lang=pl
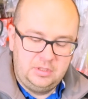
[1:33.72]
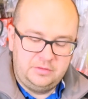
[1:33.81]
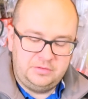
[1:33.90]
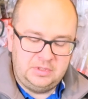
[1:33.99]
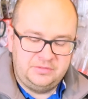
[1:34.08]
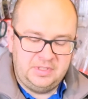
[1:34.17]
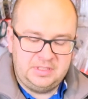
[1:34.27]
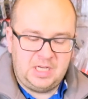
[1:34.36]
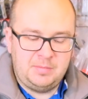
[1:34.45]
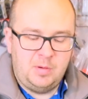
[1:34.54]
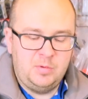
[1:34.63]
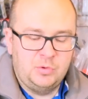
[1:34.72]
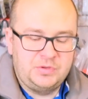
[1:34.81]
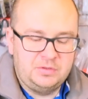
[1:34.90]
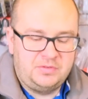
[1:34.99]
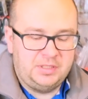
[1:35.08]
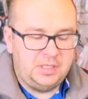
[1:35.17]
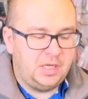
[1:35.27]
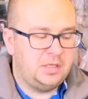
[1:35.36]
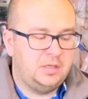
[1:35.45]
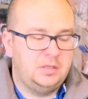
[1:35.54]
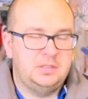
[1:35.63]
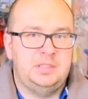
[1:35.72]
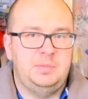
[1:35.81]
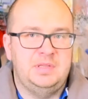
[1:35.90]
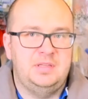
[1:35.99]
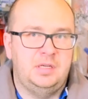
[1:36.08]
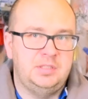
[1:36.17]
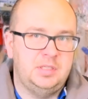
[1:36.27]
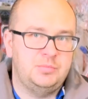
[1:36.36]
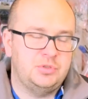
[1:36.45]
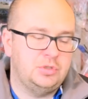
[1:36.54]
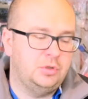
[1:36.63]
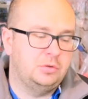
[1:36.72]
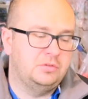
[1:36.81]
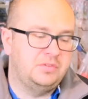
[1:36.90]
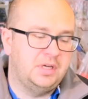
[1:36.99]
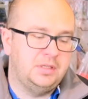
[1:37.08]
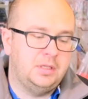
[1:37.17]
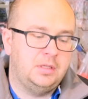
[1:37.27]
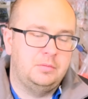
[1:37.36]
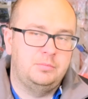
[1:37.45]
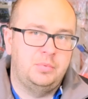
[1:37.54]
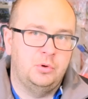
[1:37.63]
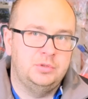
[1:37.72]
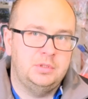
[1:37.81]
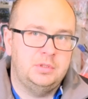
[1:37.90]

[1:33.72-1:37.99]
w tych wędkach mamy mocowania specjalnie przygotowane pod